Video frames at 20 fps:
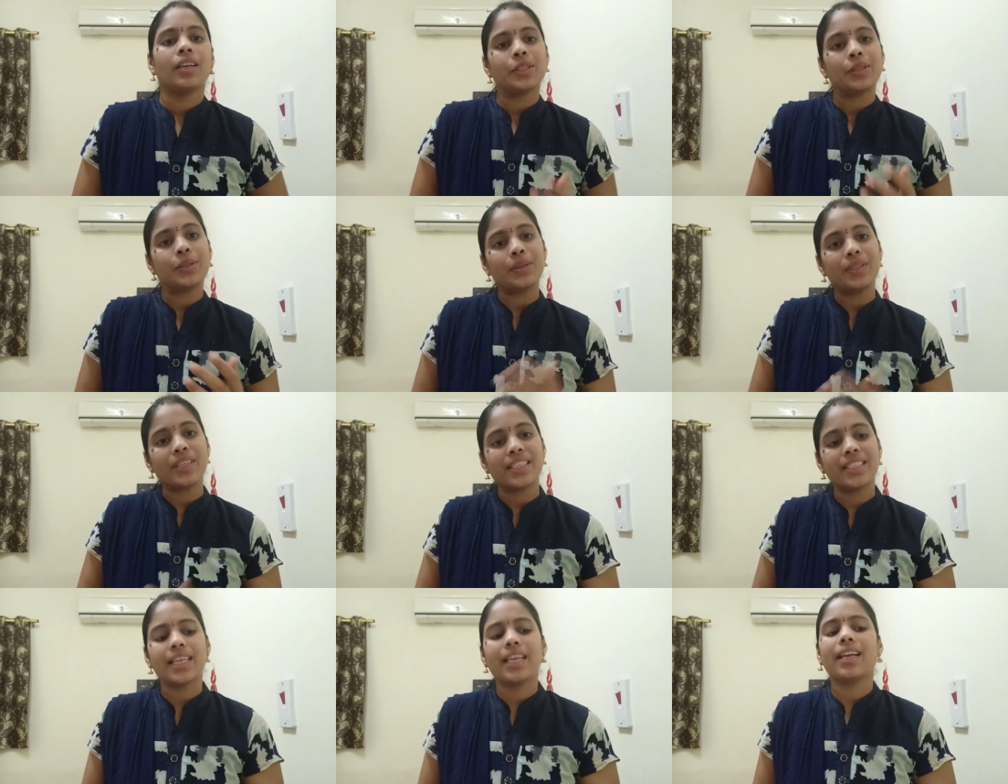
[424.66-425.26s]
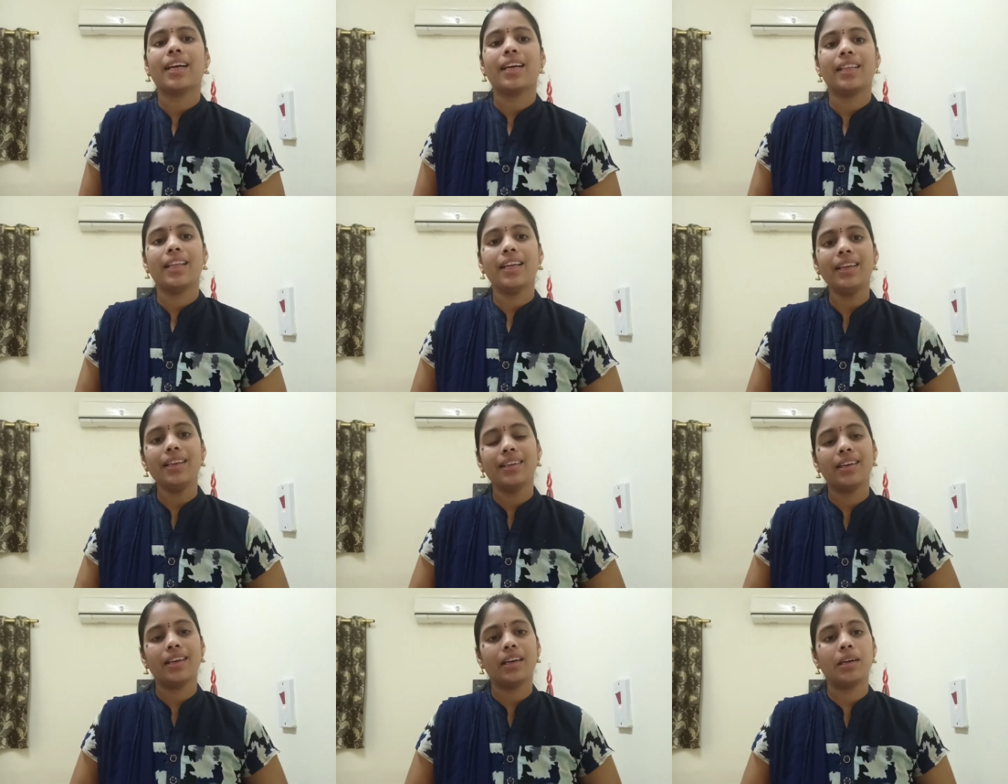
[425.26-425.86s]
చూసేసారు కదా
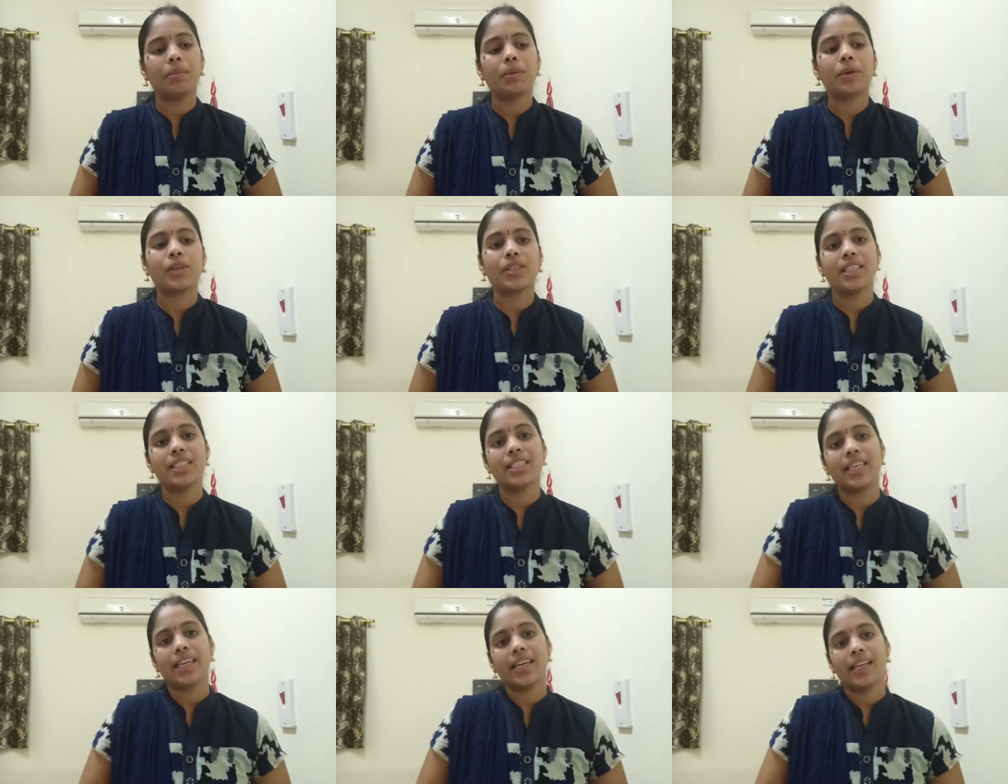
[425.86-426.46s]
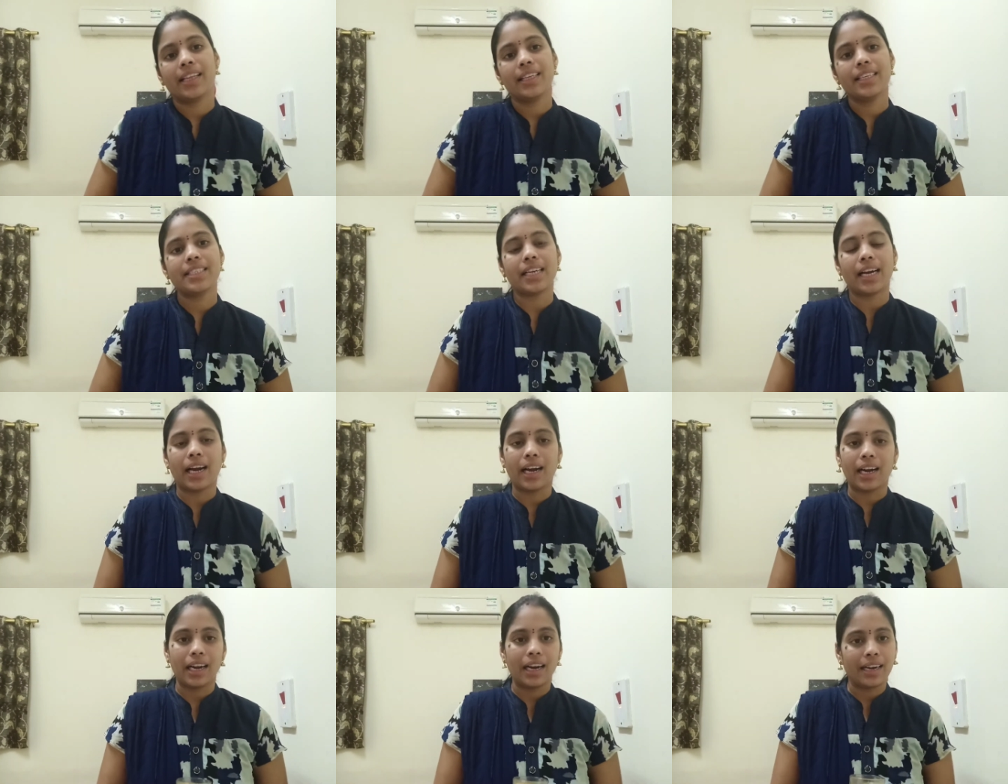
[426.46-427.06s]
ప్రొసీజర్ అనేది
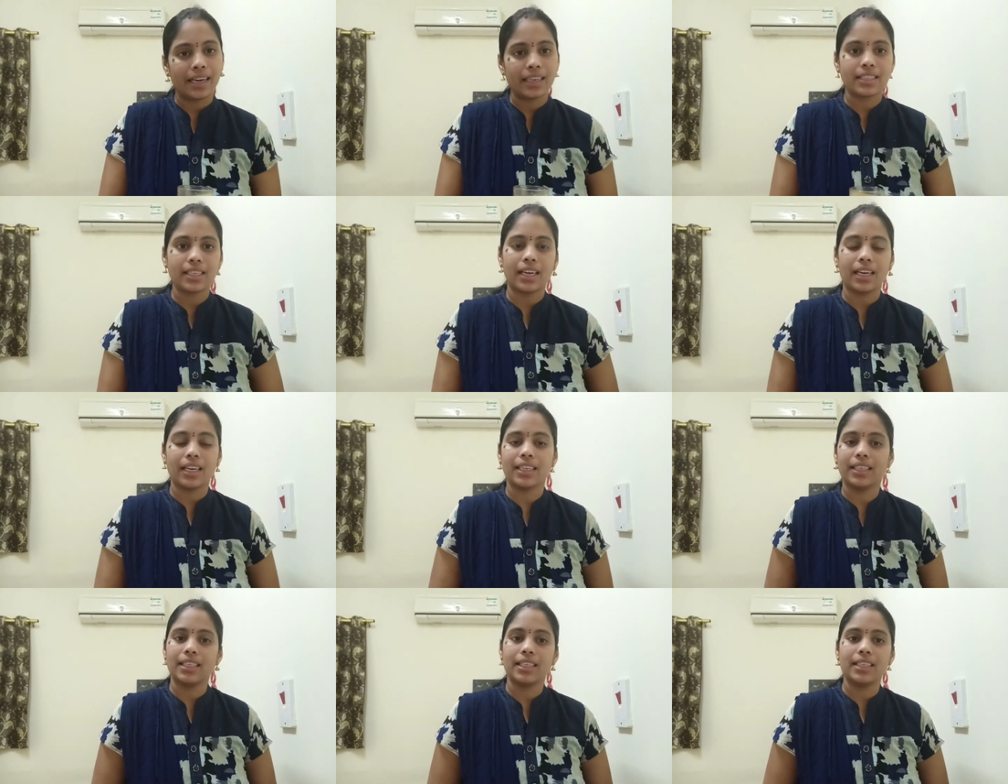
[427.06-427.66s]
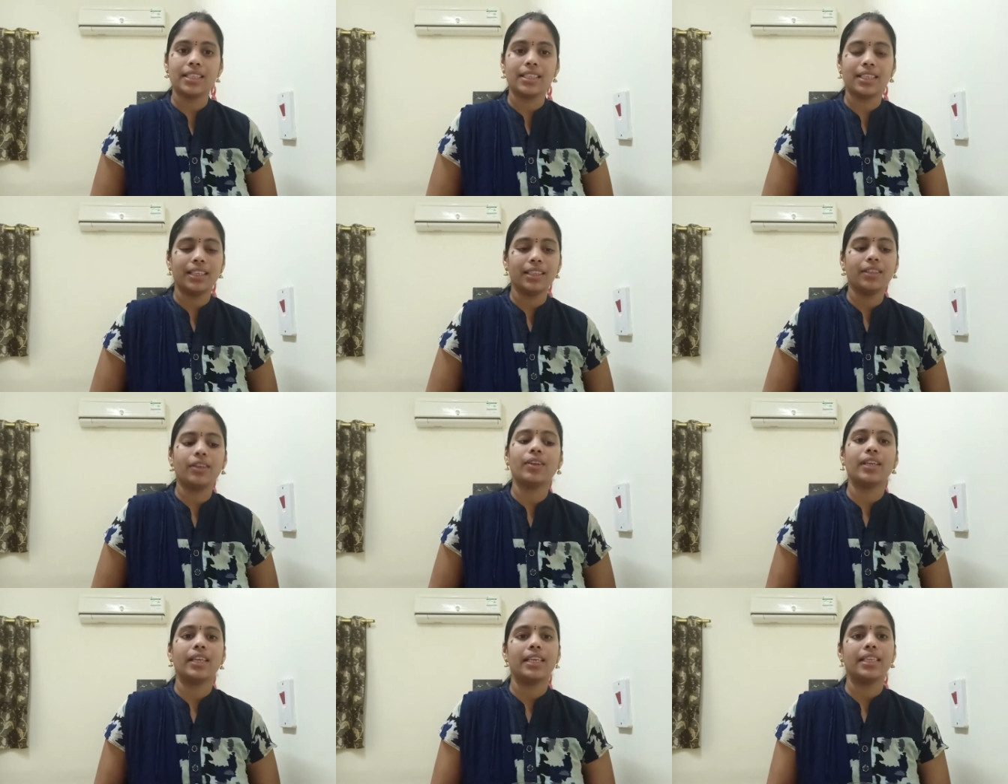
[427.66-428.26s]
చాలా అంటే చాలా ఈజీ
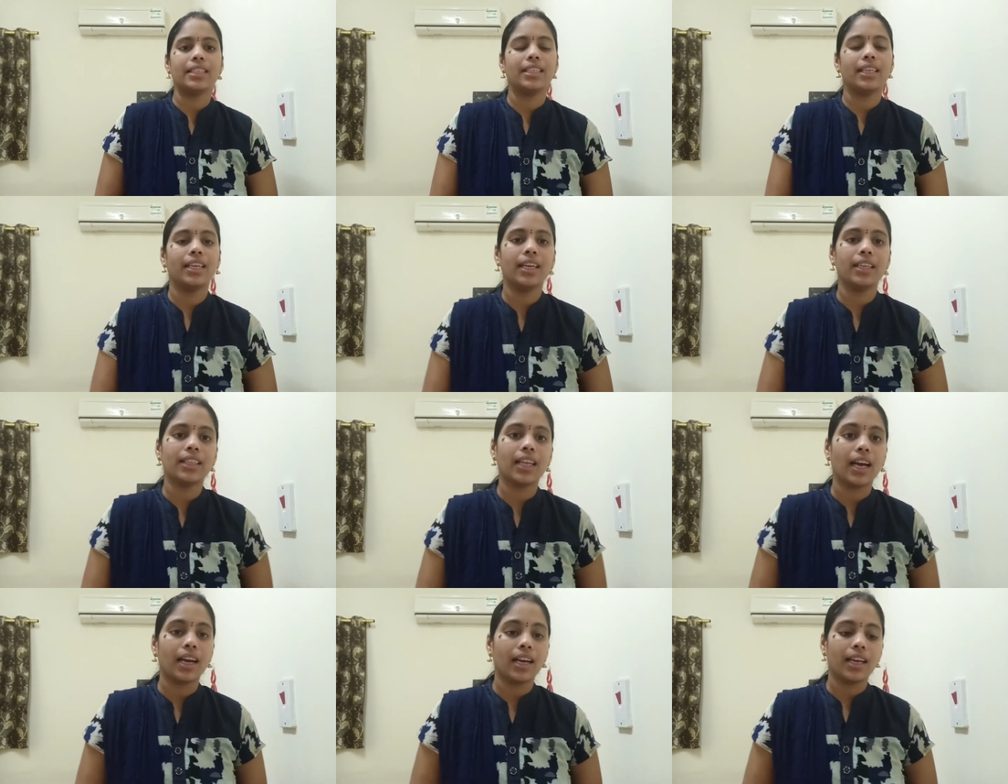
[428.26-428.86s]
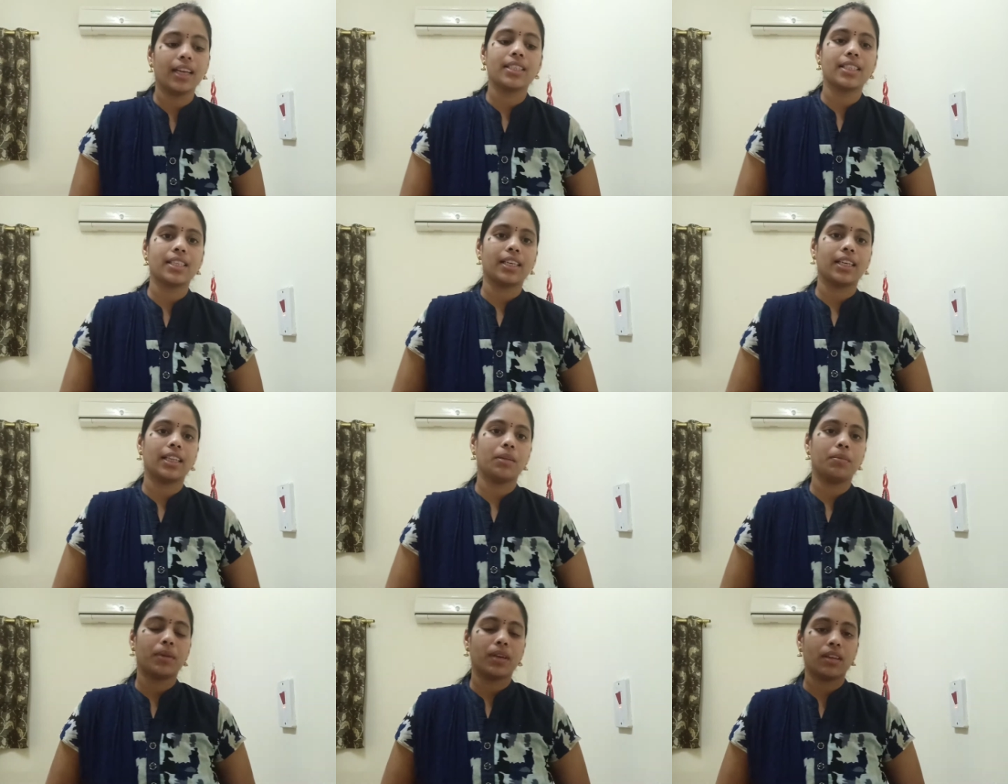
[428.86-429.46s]
సో ఈజీగా తాగేయచ్చు
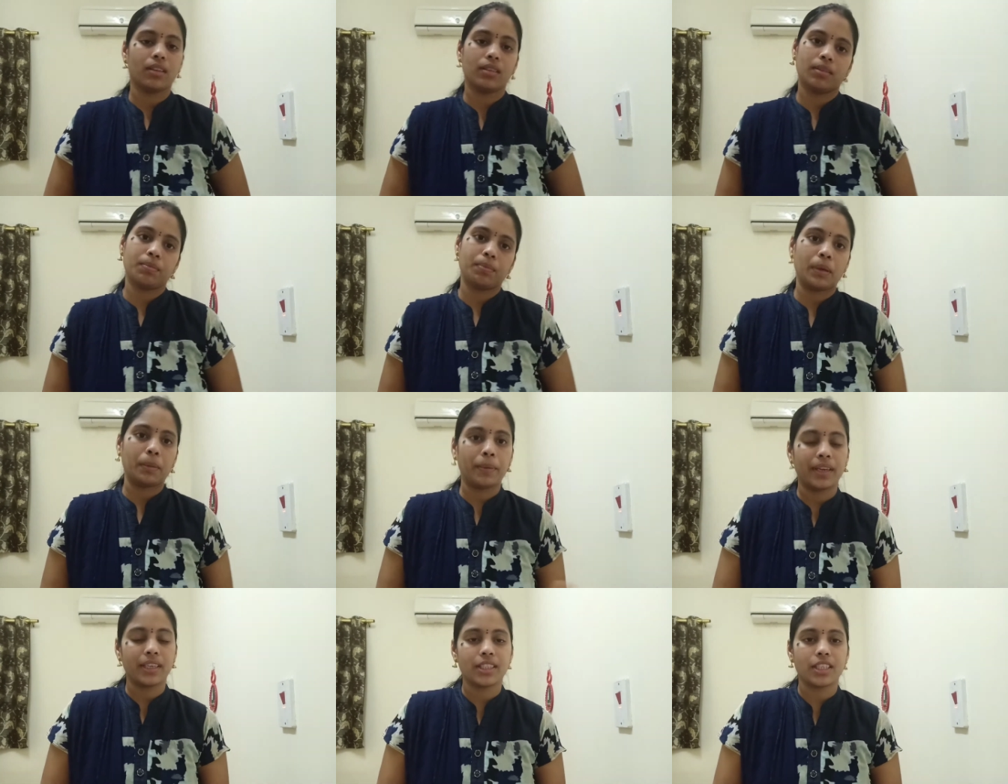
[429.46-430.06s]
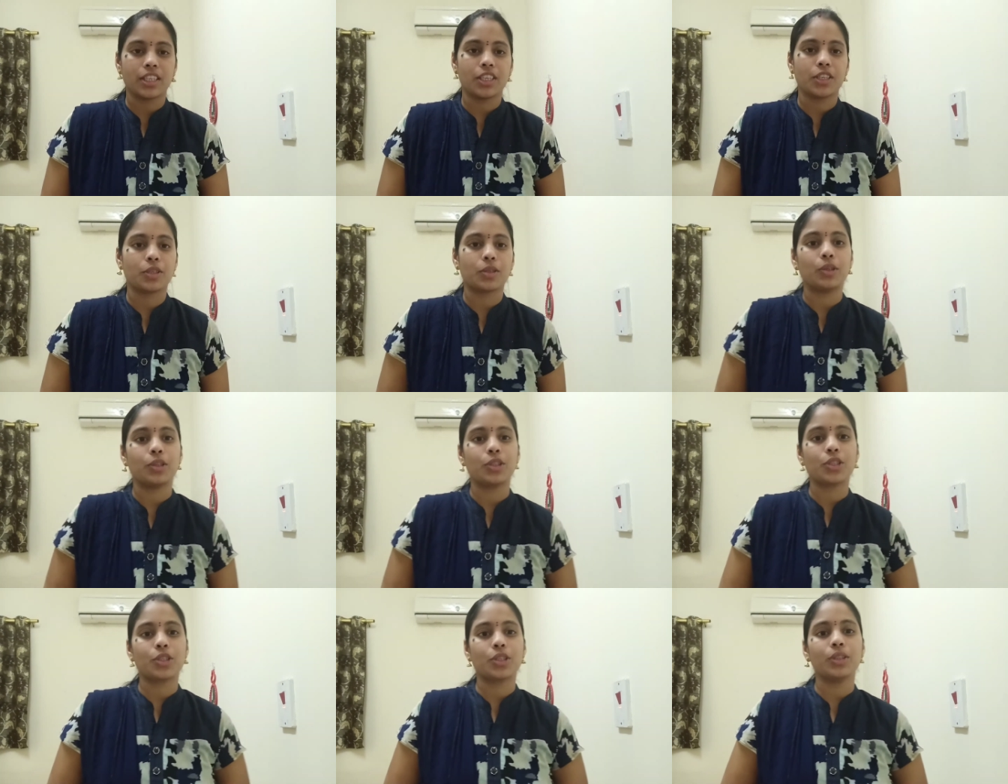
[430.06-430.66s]
కదా మనం ప్రిపేర్
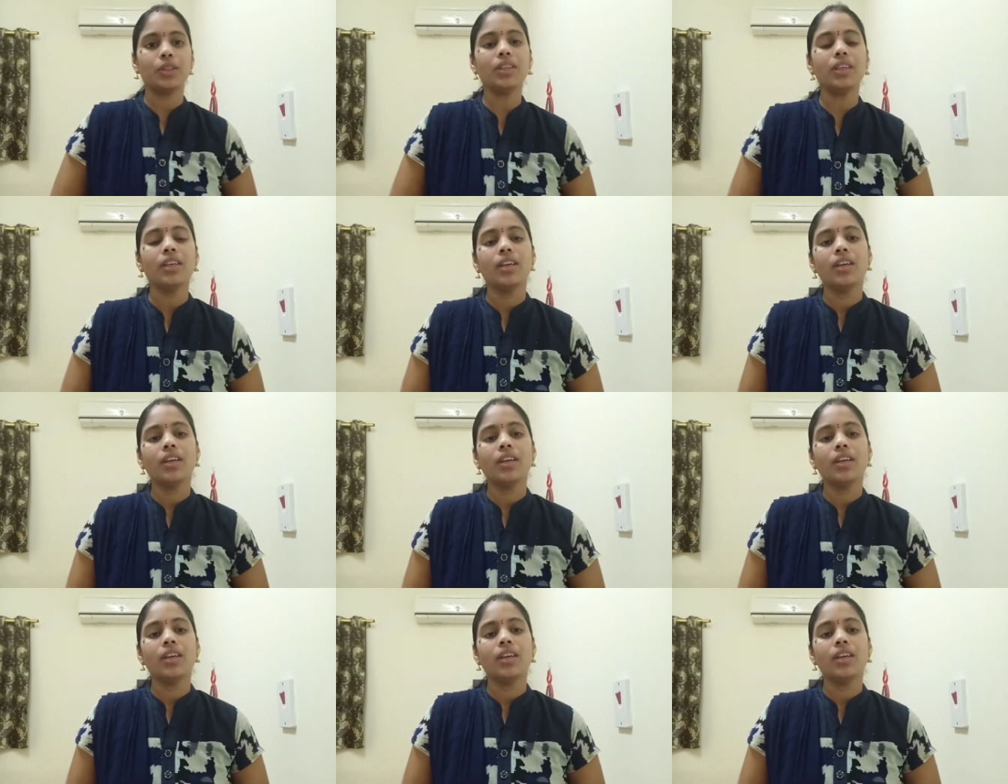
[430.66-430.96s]
చేసుకోవచ్చు